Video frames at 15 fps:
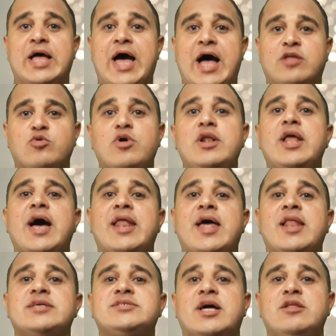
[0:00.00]
هتقول لي
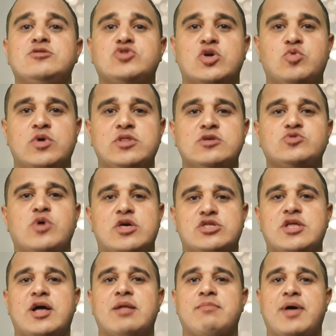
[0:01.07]
انا هنزل عليه نسخه ويندوز
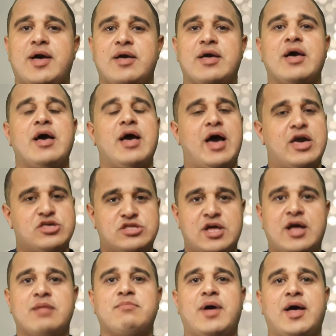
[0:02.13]
وهيشتغل معايا
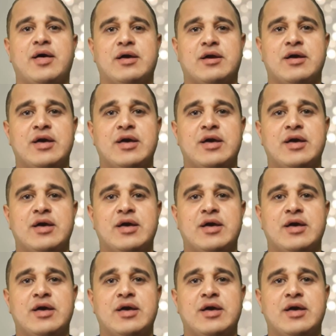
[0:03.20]
هيشتغل معاك